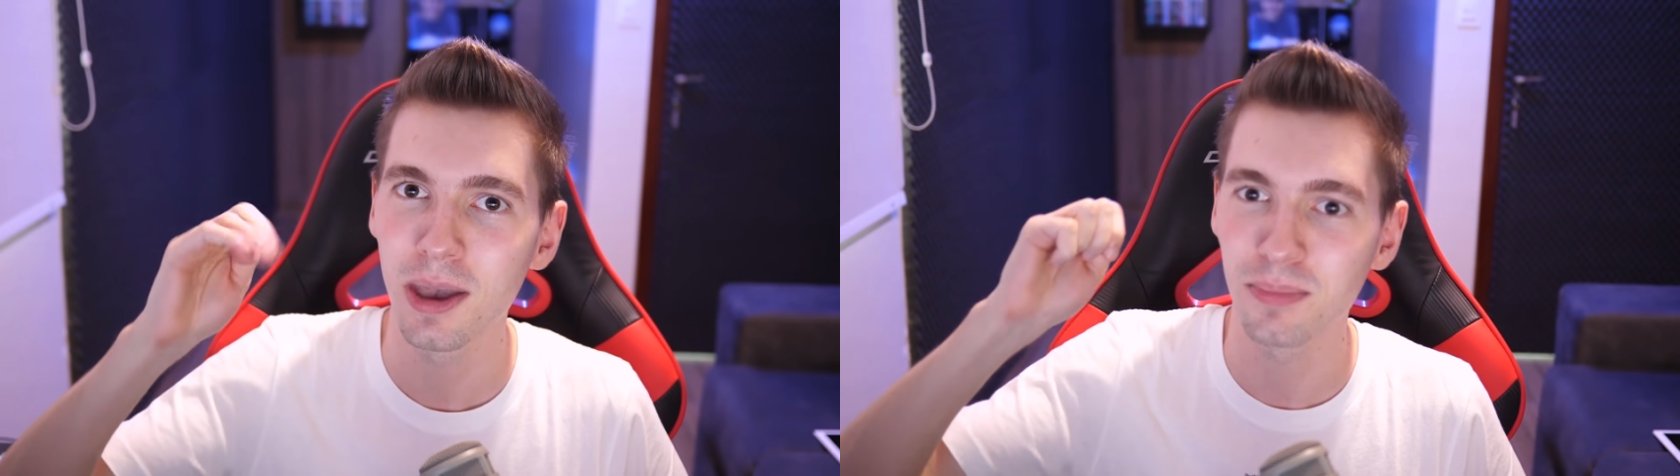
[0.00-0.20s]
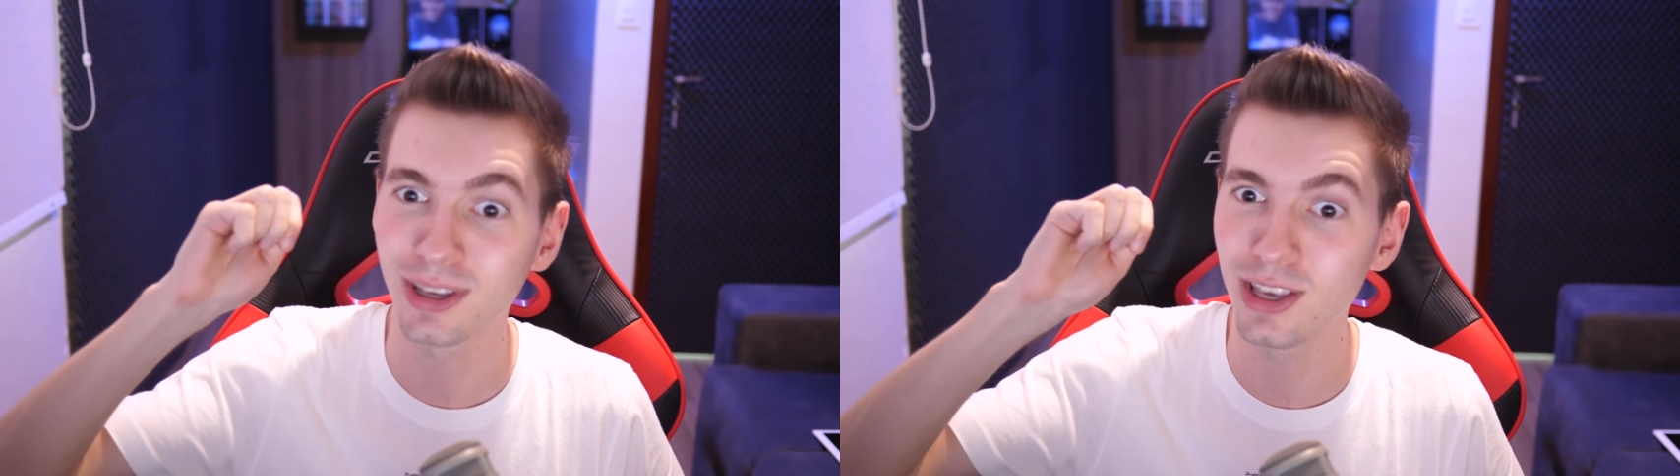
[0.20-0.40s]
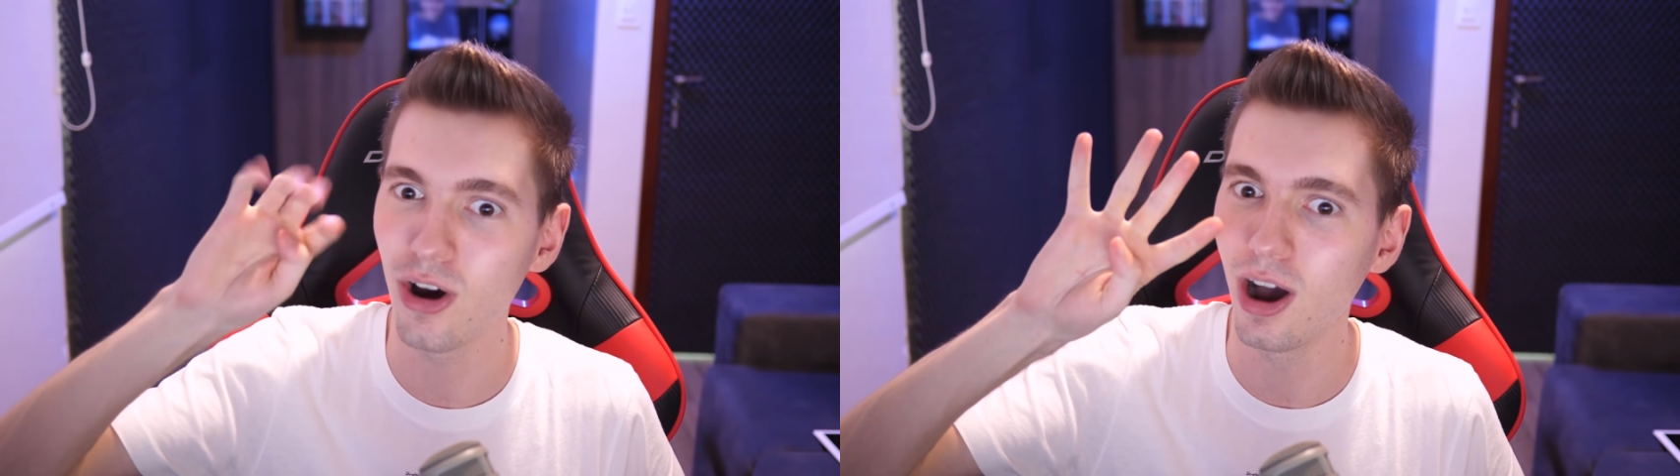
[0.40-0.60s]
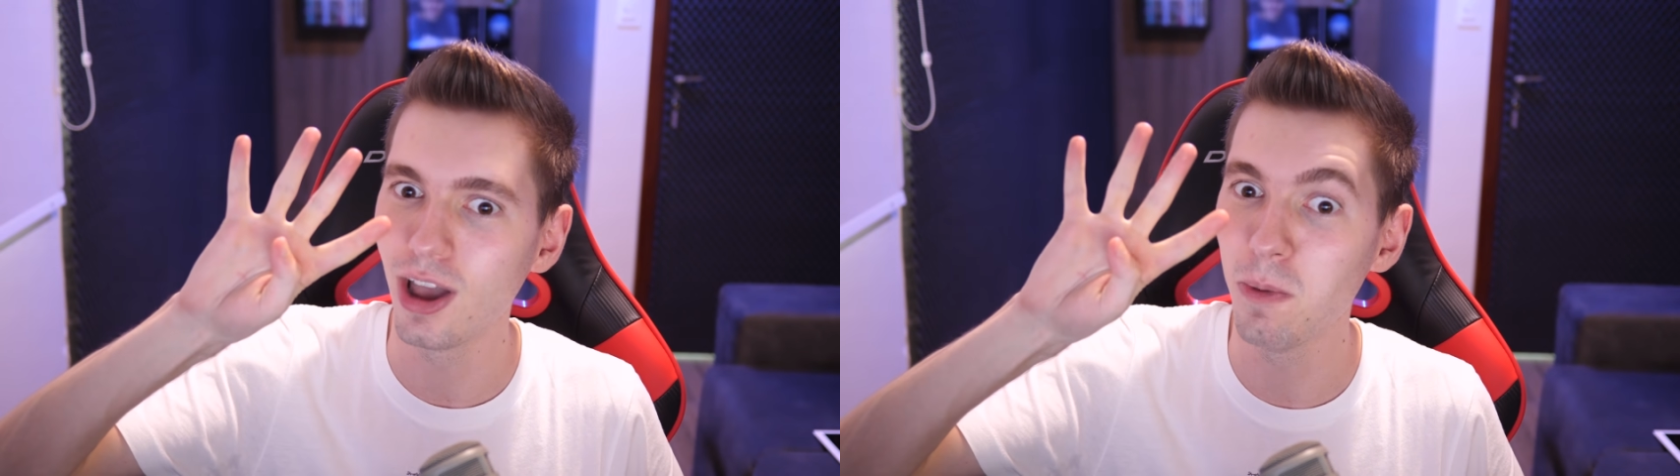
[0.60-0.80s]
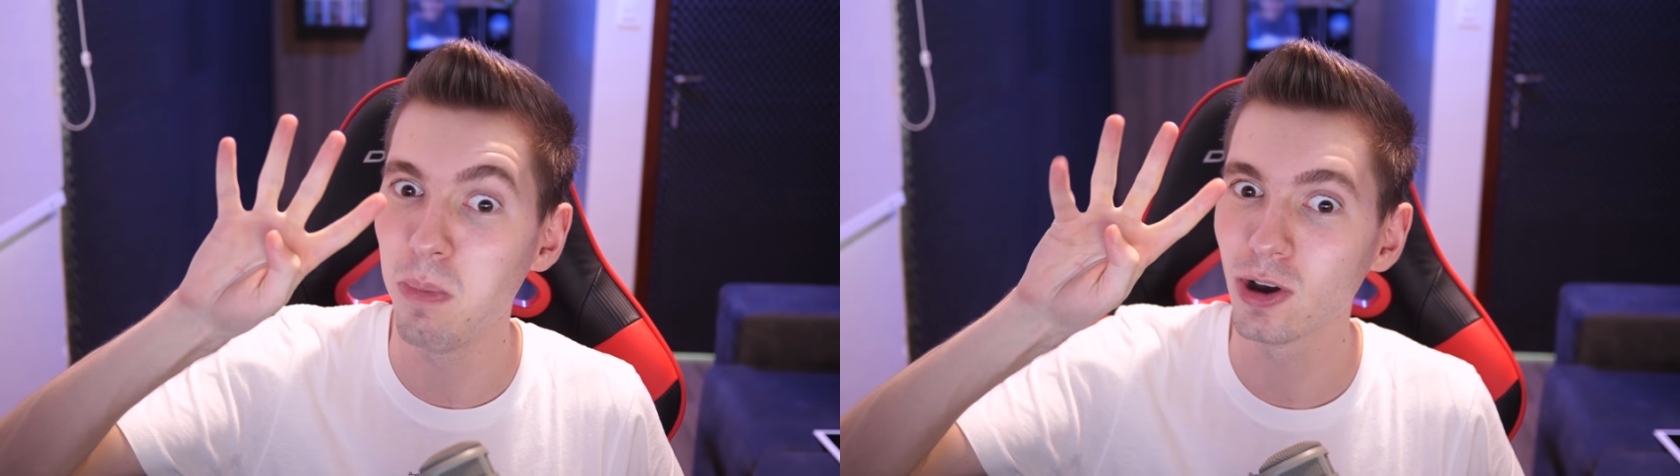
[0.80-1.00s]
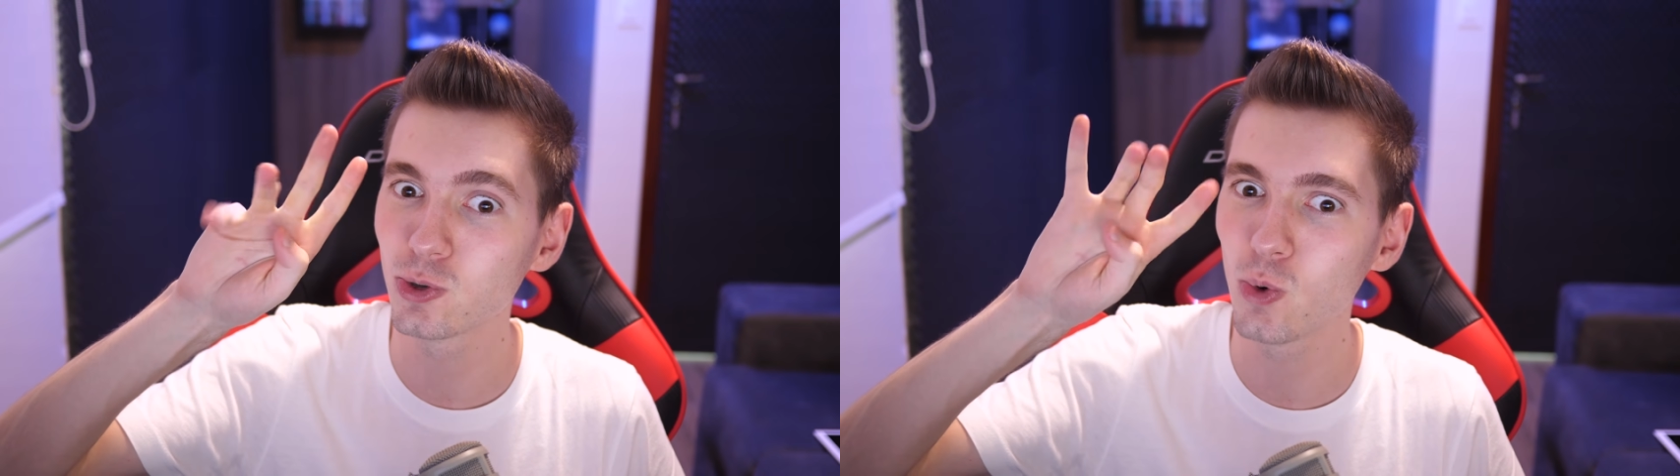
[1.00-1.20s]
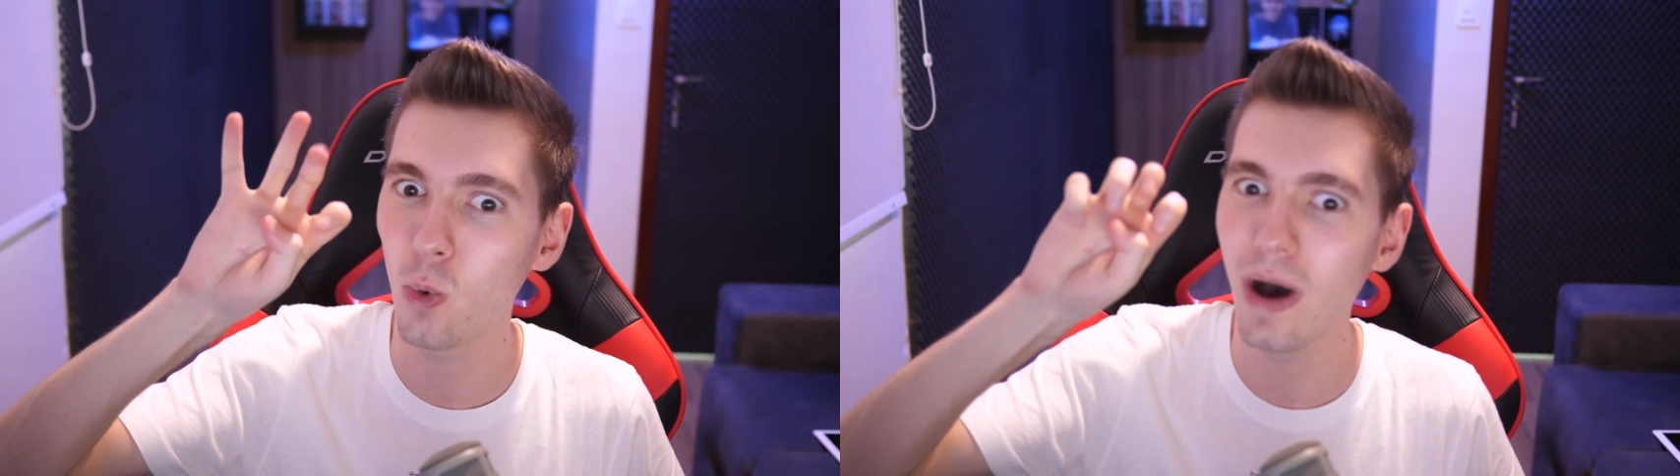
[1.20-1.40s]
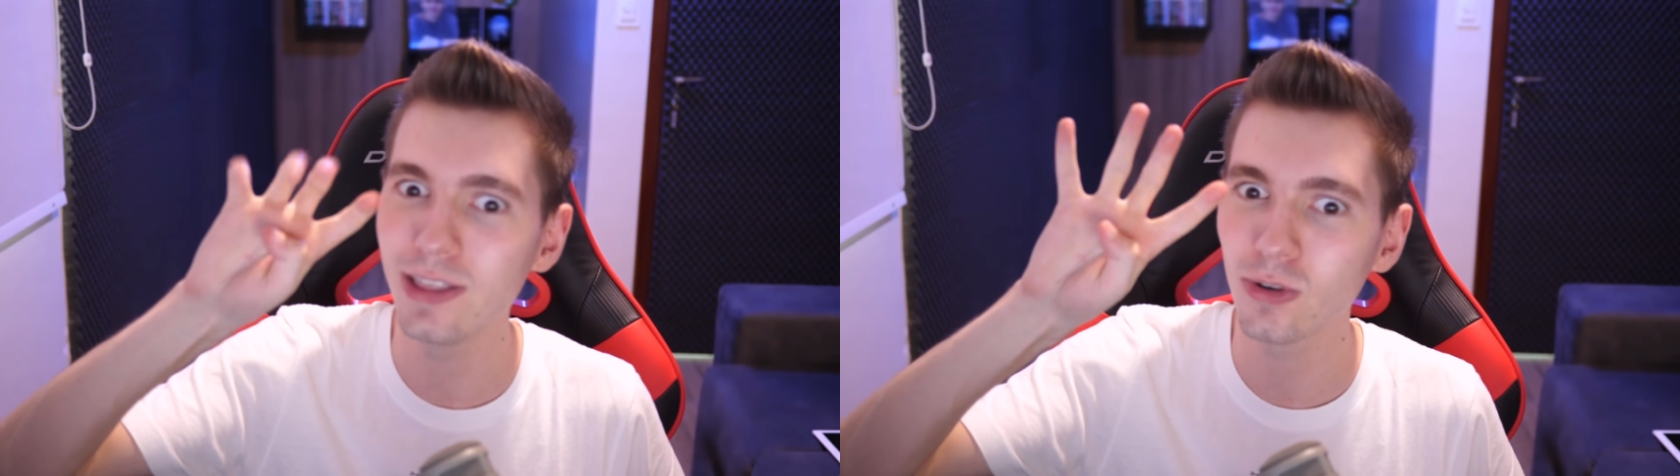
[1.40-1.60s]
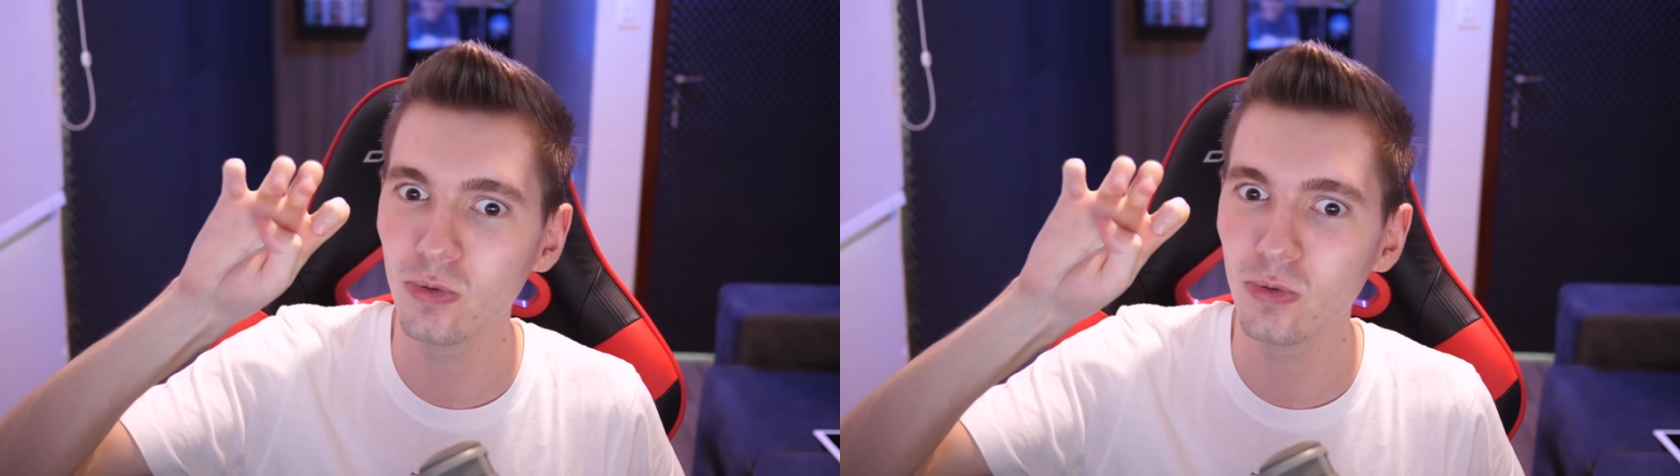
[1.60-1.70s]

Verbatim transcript: porque, ó, eu posto quatro